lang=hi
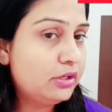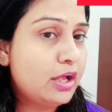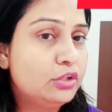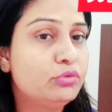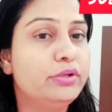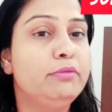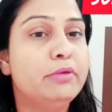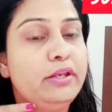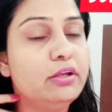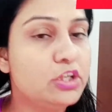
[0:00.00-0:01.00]
रात को ही
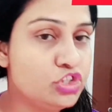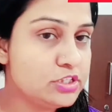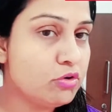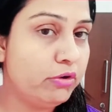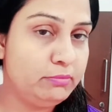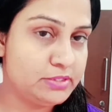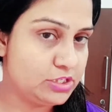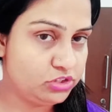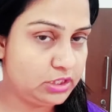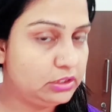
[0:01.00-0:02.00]
मैंने अच्छे से ऑयल
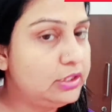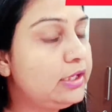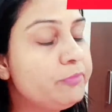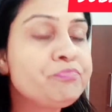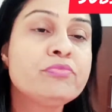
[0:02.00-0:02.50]
मसाज किया था ठीक है